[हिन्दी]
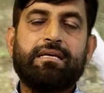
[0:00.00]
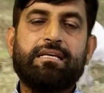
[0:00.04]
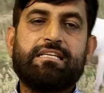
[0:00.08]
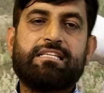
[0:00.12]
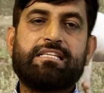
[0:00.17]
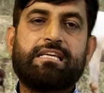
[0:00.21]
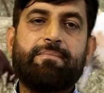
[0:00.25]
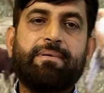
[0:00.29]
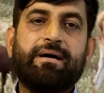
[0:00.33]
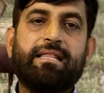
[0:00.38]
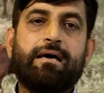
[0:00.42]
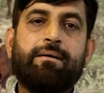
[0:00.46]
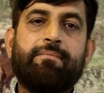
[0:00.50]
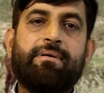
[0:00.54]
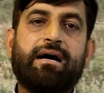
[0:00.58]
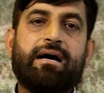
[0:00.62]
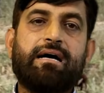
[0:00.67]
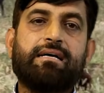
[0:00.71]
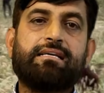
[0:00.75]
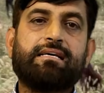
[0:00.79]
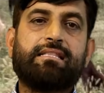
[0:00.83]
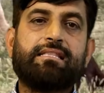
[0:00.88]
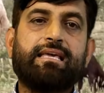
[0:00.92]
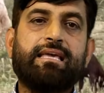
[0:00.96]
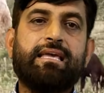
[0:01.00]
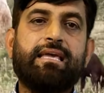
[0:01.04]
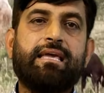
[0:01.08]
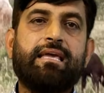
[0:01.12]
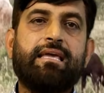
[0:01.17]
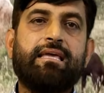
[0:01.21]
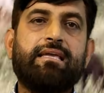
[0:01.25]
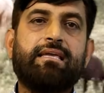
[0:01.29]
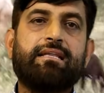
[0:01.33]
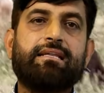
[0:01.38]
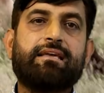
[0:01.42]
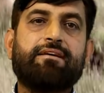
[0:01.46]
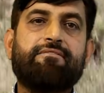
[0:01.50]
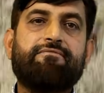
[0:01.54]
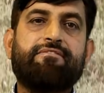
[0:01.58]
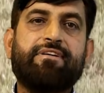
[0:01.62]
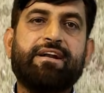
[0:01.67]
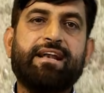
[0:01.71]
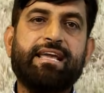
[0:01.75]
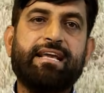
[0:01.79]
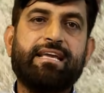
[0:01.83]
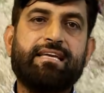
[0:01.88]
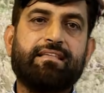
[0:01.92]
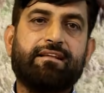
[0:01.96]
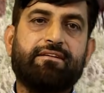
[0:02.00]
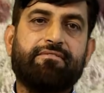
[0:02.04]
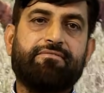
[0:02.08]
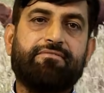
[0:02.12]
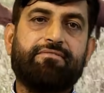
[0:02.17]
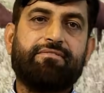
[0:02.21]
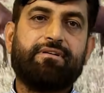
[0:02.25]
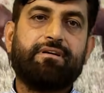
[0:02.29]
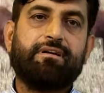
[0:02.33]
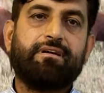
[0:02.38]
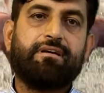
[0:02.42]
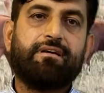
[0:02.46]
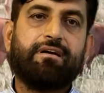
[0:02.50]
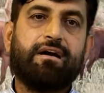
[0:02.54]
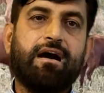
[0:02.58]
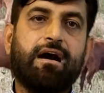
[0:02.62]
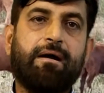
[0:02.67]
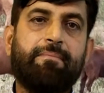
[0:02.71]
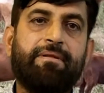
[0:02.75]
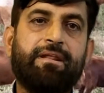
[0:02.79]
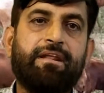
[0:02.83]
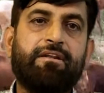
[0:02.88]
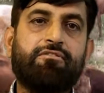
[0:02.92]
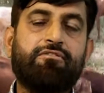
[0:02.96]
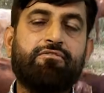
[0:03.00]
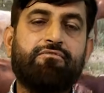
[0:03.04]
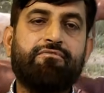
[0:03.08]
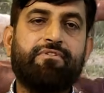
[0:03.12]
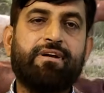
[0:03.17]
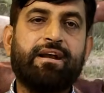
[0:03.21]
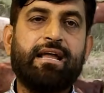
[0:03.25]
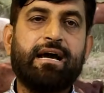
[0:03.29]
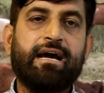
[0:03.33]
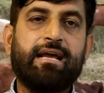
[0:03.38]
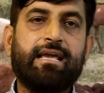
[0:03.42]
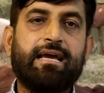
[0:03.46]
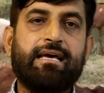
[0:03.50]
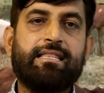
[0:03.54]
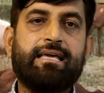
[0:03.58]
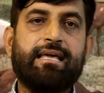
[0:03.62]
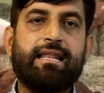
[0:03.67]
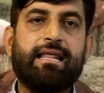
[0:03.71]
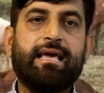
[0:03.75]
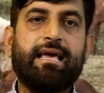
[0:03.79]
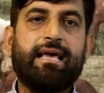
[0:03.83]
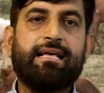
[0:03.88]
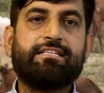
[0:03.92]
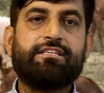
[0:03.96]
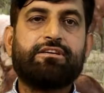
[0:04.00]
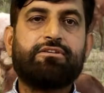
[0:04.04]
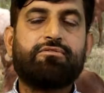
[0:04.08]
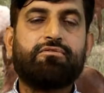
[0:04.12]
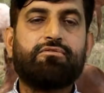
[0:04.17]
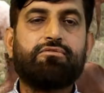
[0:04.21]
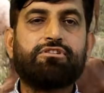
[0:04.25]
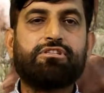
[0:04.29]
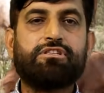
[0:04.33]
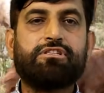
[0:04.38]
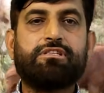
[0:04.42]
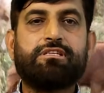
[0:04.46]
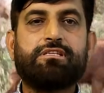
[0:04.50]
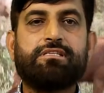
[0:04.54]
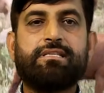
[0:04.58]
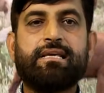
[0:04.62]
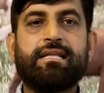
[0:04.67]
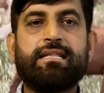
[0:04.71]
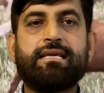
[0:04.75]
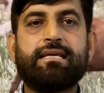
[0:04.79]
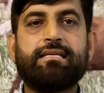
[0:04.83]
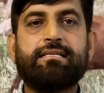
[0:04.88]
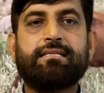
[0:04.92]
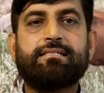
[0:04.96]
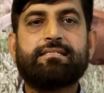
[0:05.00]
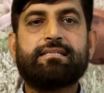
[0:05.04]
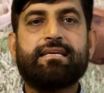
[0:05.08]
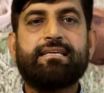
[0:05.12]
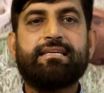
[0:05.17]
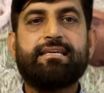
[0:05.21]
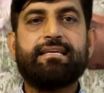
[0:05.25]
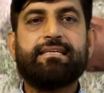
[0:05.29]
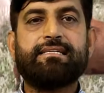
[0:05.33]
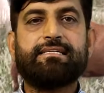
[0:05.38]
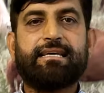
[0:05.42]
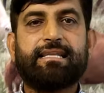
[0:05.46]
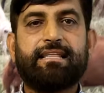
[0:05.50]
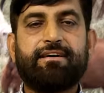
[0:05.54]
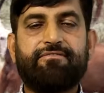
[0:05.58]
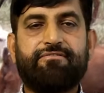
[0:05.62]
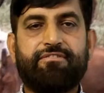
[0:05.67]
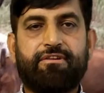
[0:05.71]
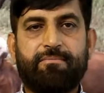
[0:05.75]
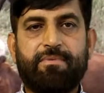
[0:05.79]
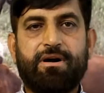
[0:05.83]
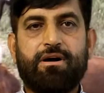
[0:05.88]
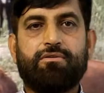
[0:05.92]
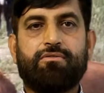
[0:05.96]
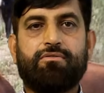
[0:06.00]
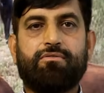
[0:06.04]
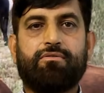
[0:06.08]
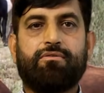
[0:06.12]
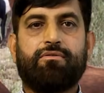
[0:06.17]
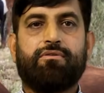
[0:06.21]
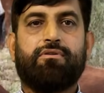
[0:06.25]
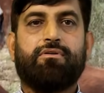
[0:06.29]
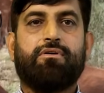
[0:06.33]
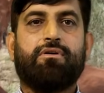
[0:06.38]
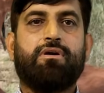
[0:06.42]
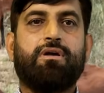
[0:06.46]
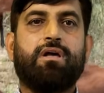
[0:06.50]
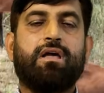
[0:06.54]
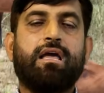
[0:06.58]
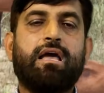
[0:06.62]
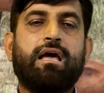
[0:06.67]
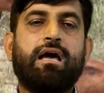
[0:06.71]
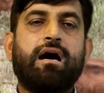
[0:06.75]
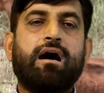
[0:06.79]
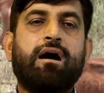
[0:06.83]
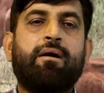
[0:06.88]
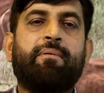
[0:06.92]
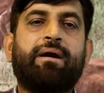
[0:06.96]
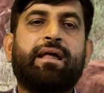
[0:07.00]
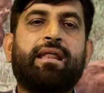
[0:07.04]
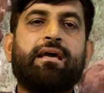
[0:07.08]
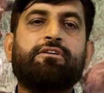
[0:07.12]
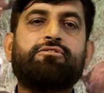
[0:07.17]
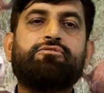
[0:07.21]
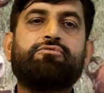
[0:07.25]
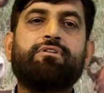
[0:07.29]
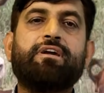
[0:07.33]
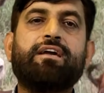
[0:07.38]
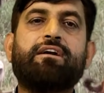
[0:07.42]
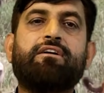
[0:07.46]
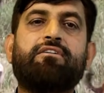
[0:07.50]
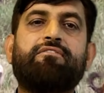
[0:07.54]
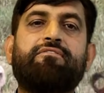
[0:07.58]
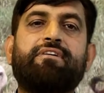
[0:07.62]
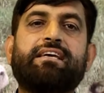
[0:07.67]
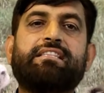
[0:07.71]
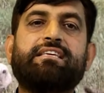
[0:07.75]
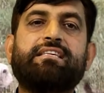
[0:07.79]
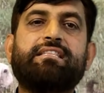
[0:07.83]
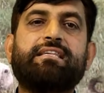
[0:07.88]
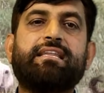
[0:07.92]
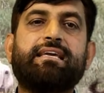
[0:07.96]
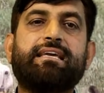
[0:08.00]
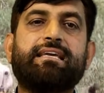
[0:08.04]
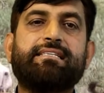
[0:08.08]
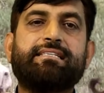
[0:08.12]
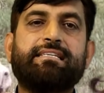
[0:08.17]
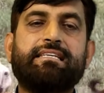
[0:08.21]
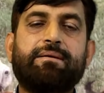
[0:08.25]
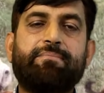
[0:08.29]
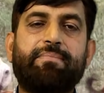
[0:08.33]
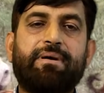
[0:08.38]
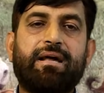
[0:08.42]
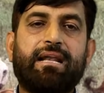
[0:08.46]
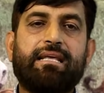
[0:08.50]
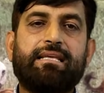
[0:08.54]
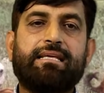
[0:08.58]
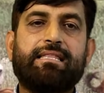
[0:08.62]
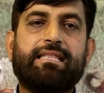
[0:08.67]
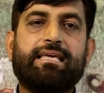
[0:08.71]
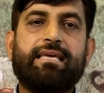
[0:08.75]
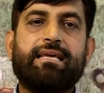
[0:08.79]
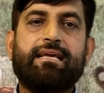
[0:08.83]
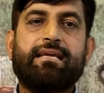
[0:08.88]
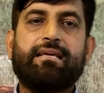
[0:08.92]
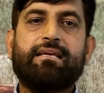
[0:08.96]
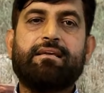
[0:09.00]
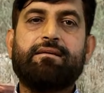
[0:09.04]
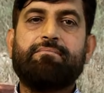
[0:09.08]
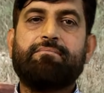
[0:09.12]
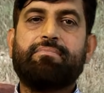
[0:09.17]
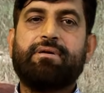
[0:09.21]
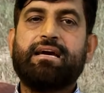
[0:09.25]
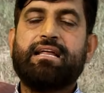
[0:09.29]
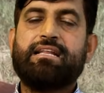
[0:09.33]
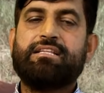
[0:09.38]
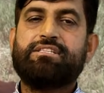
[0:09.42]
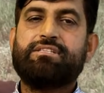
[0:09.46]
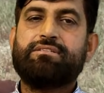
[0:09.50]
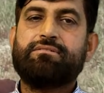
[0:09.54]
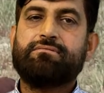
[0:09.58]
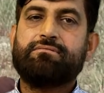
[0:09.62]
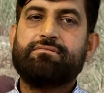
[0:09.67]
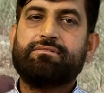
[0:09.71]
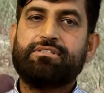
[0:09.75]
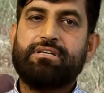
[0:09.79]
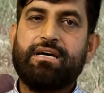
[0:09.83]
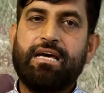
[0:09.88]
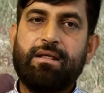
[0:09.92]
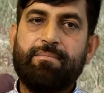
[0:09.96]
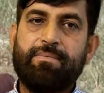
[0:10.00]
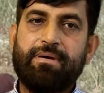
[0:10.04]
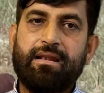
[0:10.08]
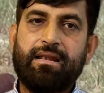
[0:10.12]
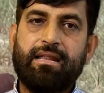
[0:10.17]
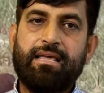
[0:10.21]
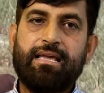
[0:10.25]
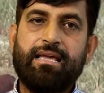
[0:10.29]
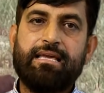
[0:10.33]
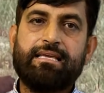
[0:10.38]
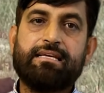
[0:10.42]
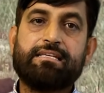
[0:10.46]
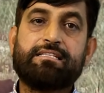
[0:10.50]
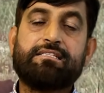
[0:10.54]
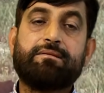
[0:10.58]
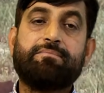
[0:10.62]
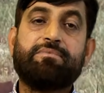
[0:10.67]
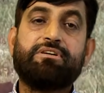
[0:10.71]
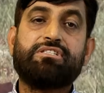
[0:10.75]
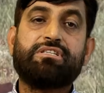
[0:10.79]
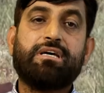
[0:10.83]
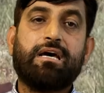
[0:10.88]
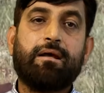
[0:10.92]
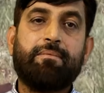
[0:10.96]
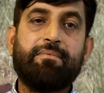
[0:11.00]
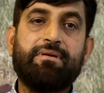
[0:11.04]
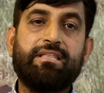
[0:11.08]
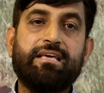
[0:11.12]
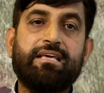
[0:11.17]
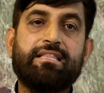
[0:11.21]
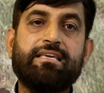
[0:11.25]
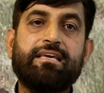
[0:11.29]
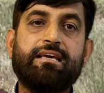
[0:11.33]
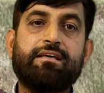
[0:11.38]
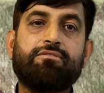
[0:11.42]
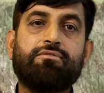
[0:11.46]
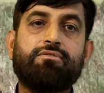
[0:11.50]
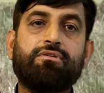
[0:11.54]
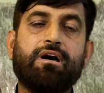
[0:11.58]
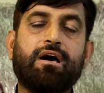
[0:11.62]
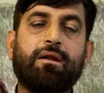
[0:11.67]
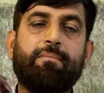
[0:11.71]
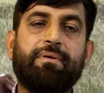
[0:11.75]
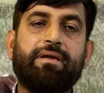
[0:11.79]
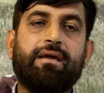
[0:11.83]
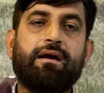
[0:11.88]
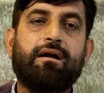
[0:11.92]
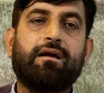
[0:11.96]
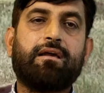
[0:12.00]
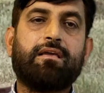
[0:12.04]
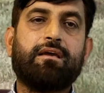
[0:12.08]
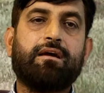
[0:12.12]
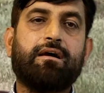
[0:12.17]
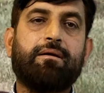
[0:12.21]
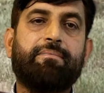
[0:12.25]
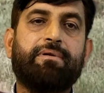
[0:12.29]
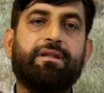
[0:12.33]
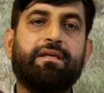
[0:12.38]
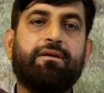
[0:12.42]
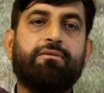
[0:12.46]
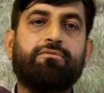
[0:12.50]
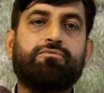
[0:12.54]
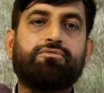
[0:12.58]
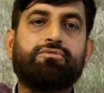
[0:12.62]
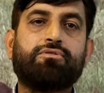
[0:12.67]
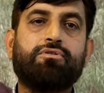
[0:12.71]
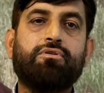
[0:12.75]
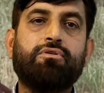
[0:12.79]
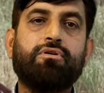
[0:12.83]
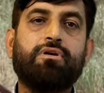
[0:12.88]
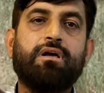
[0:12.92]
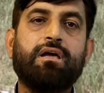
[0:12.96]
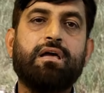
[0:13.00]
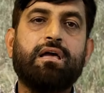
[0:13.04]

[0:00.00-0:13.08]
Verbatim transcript: इसके बाद हम आ जाते हैं इनके वंडे की तरफ कि आपने इनको वंडा क्या देना है ऐसी कौन सी चीज़ देनी है जिससे ये ज़्यादा फरबा हो हमारे यहाँ चूंकि एक रवायती तरीके से ये पाले जाते हैं कि बाहर चारे पर ले या सबस चारा भी दे दिया तो घर पे आके आपने उसको